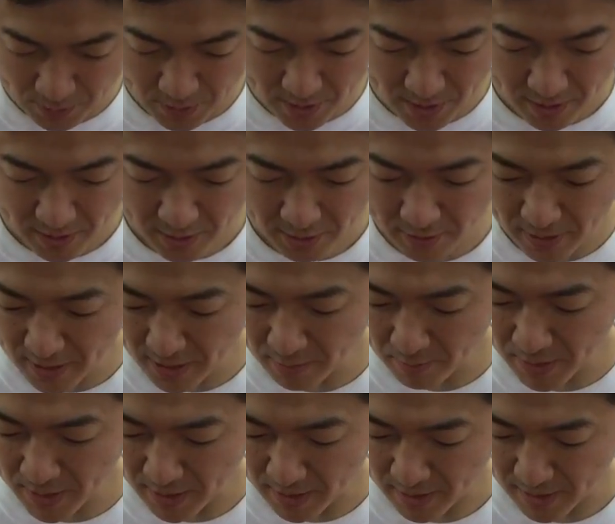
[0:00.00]
もね言われて
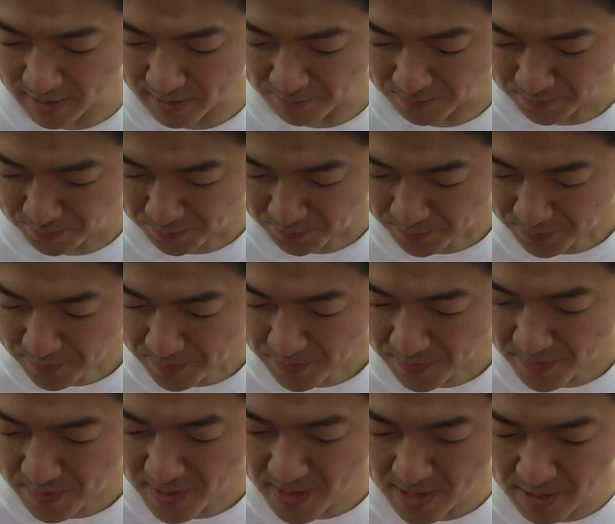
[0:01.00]
みたら
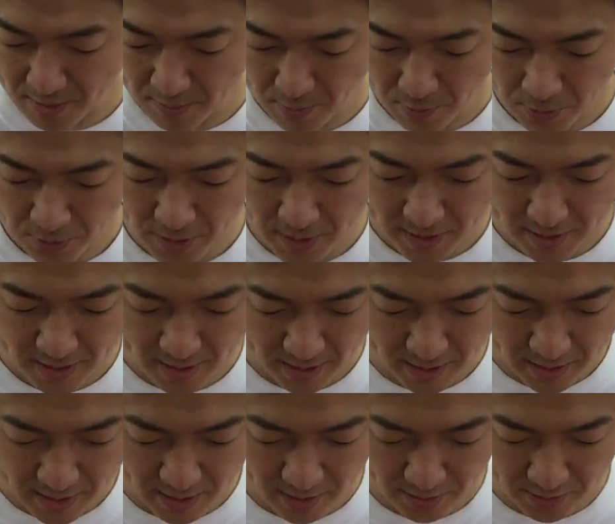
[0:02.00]
普段
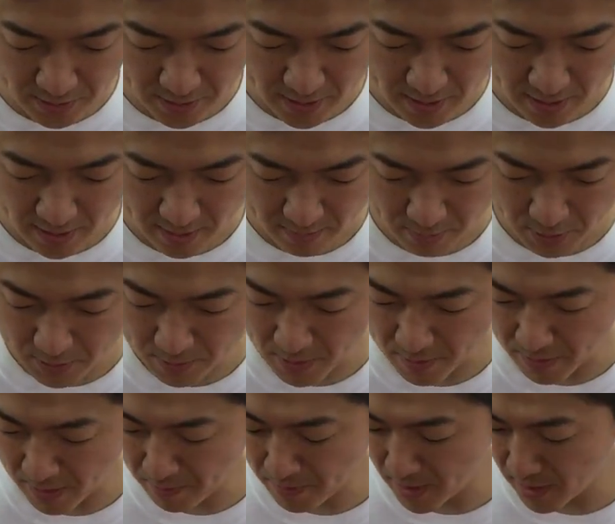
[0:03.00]
使ってるのが僕
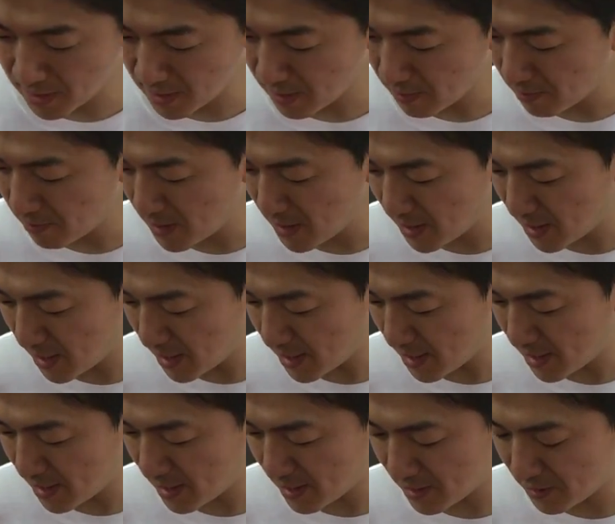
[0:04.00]
ねあんまり銘
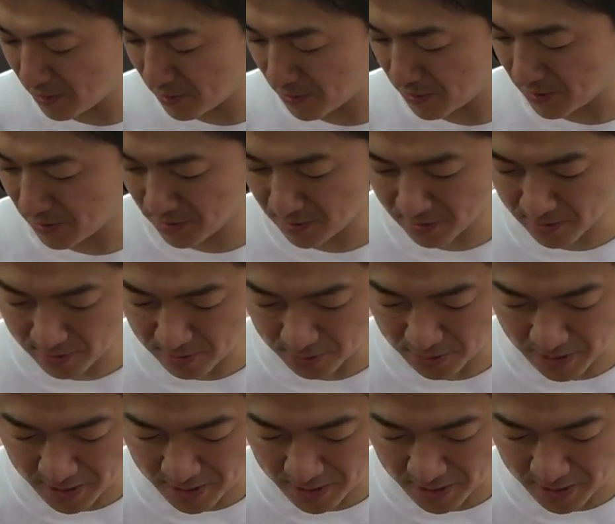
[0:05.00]
柄のこ